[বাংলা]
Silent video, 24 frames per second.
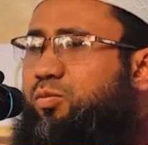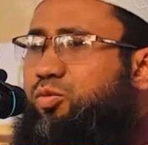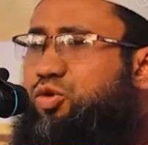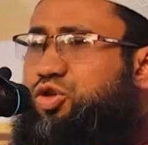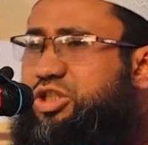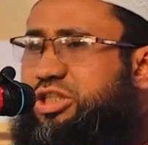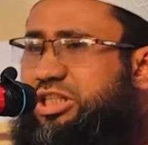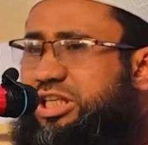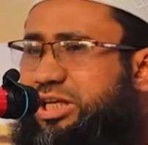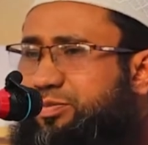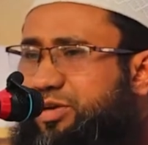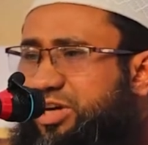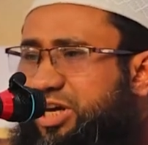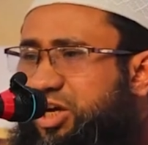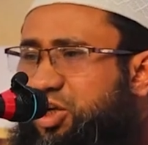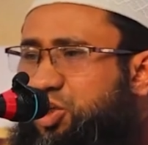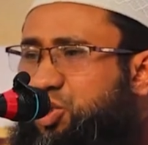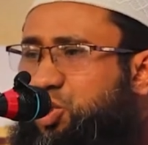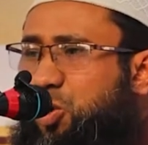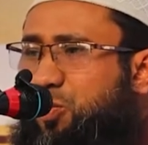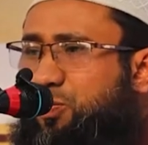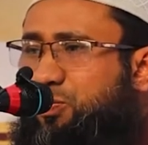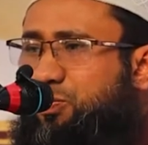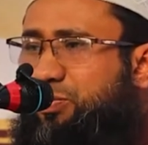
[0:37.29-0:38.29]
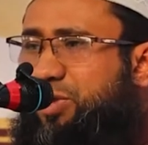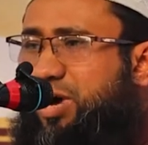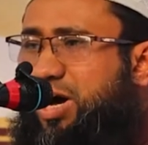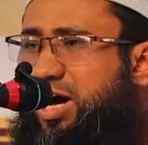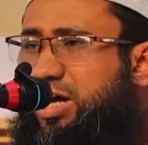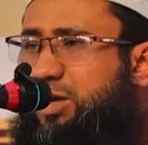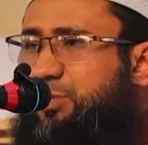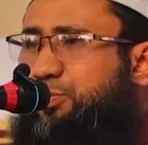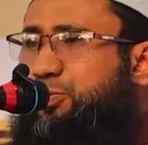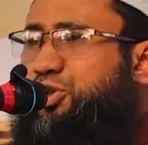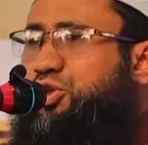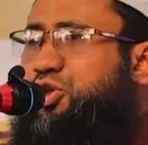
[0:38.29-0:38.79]
মুসলিমকে
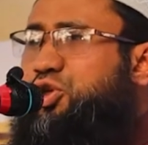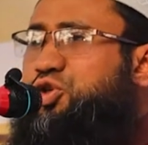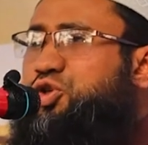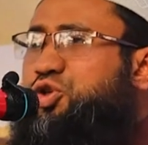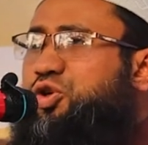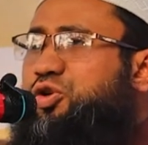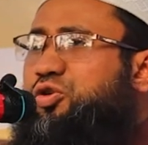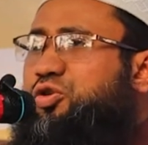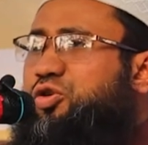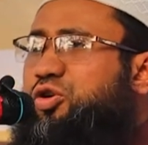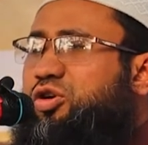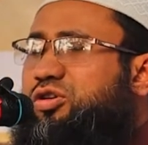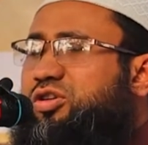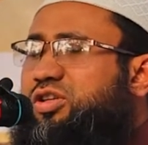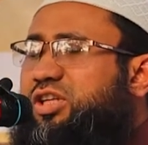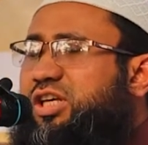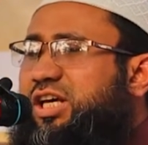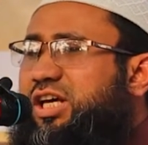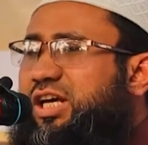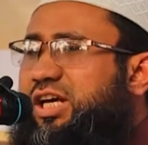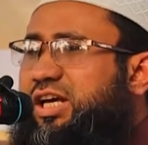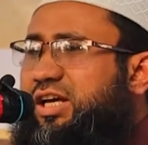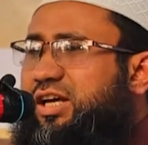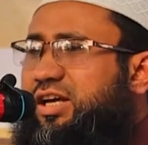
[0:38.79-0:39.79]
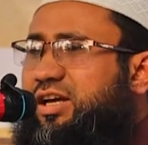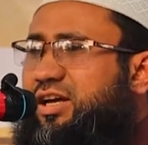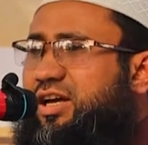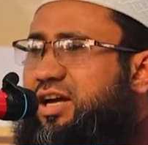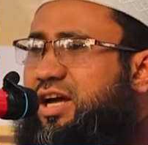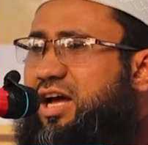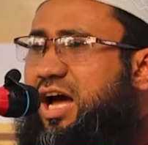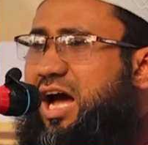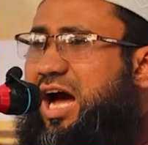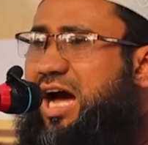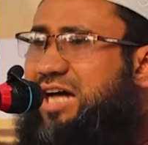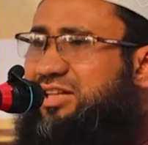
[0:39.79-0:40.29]
সম্মান প্রদর্শন করতে
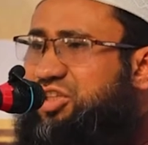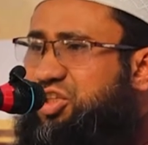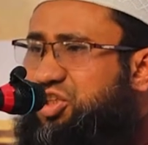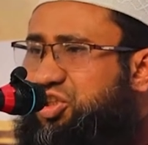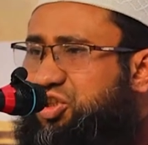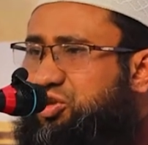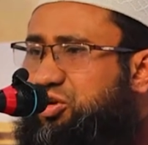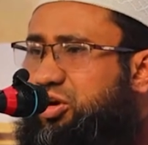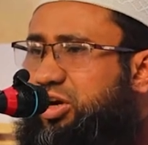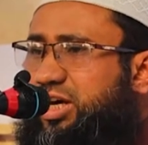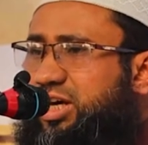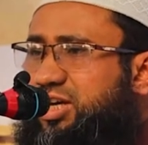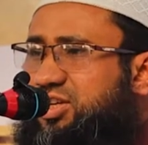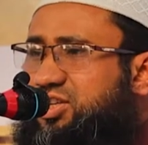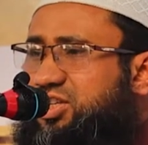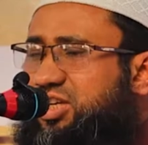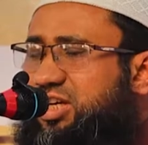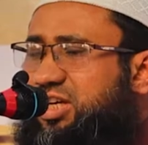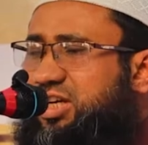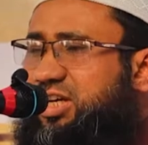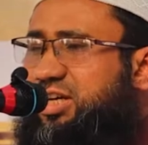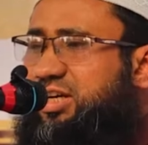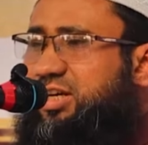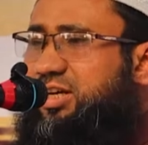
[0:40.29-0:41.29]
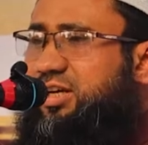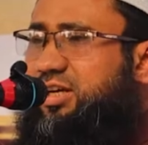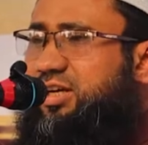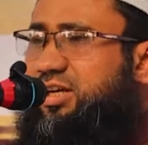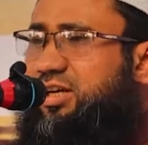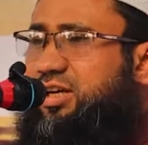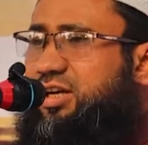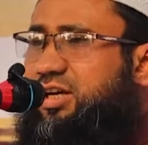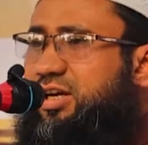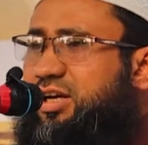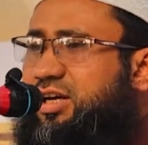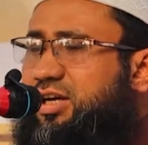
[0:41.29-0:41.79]
আদিষ্ট হয়েছি
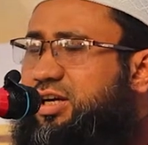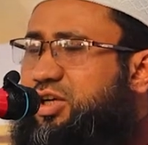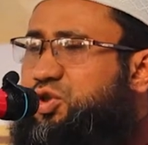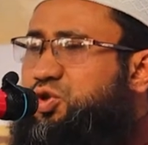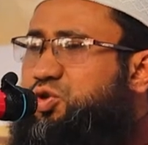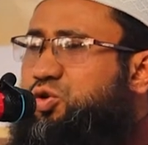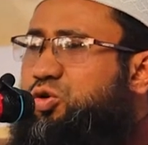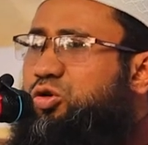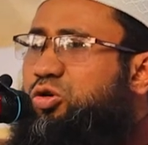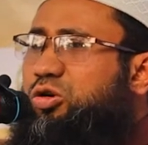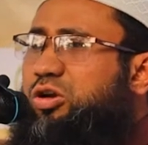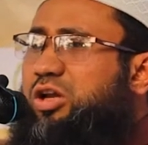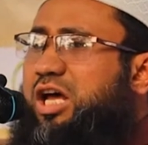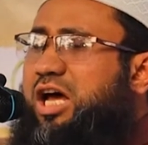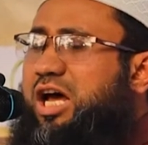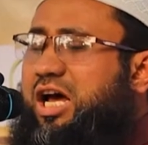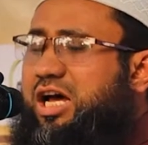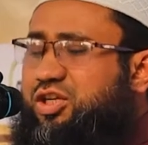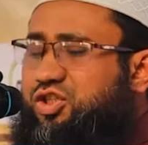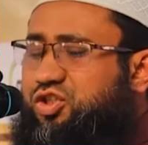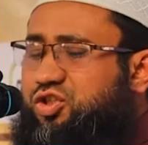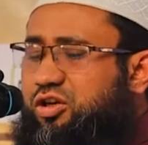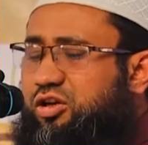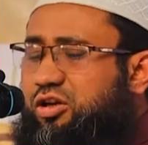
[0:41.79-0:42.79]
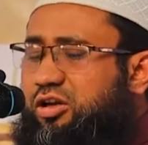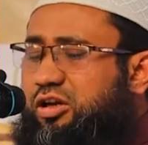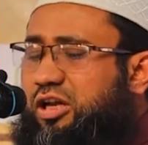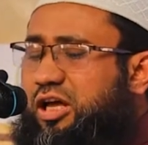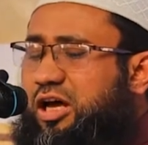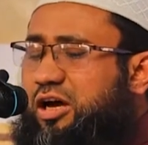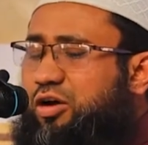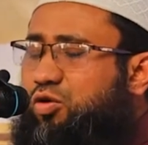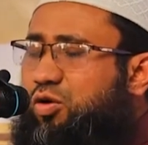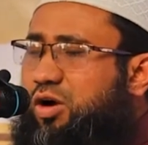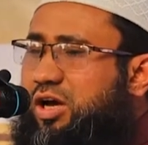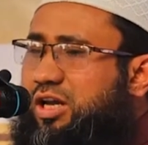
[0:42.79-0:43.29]
রসুল্লাহ
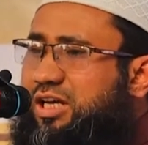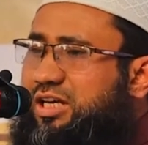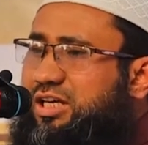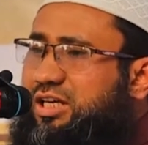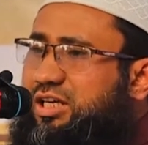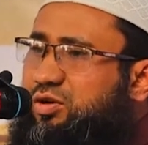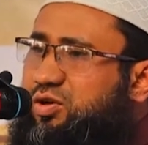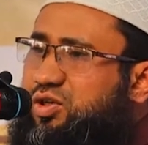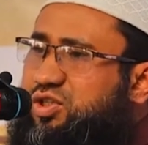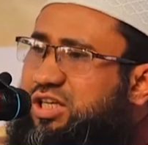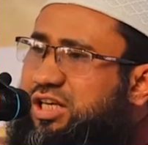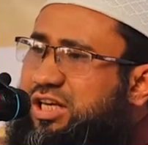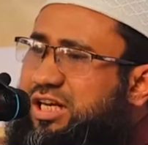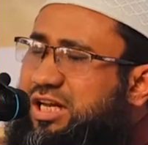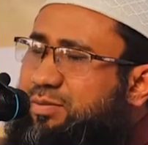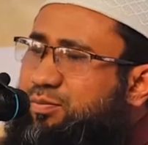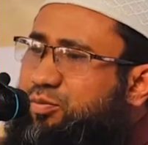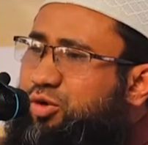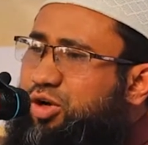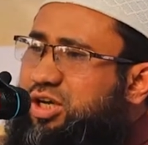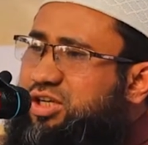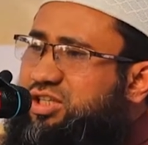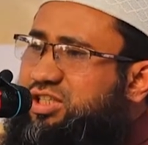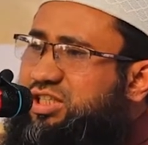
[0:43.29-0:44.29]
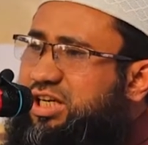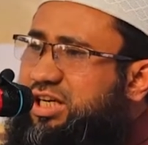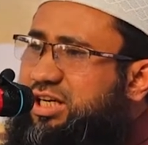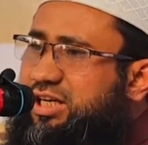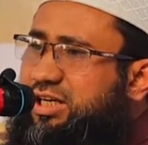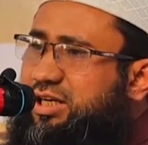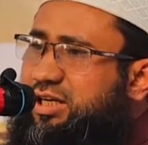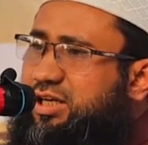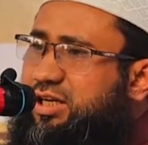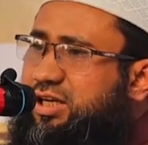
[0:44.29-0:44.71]
সাল্লাহ আলহি ওসাল্লাম বলেছেন